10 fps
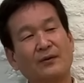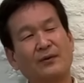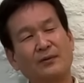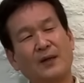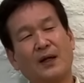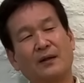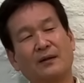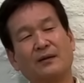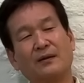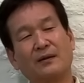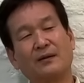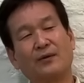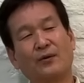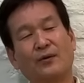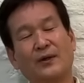キューバに
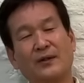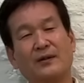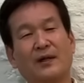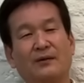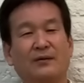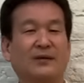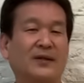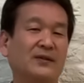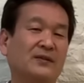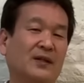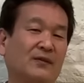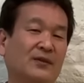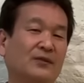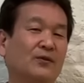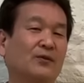渡航歴があるとエスタで
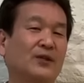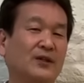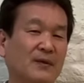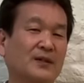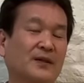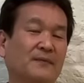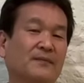は入国できません。